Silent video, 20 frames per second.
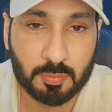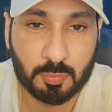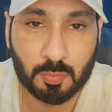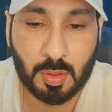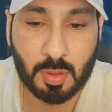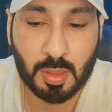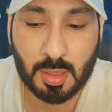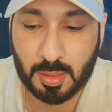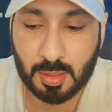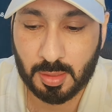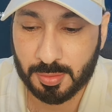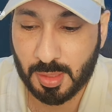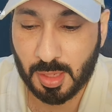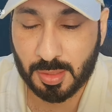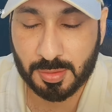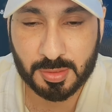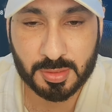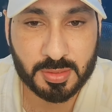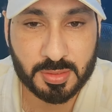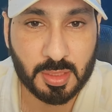
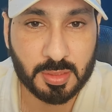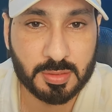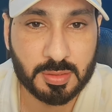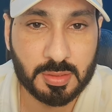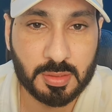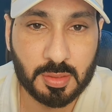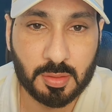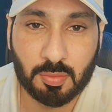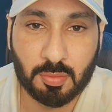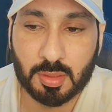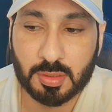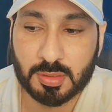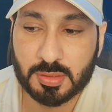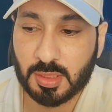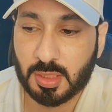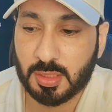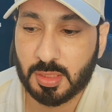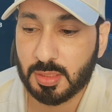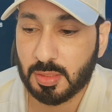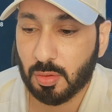والأحداث السياسية
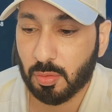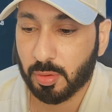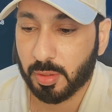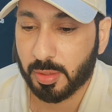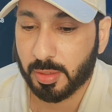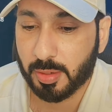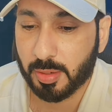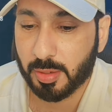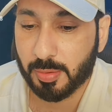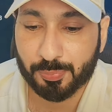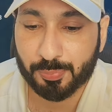والاقتصادية وغيرها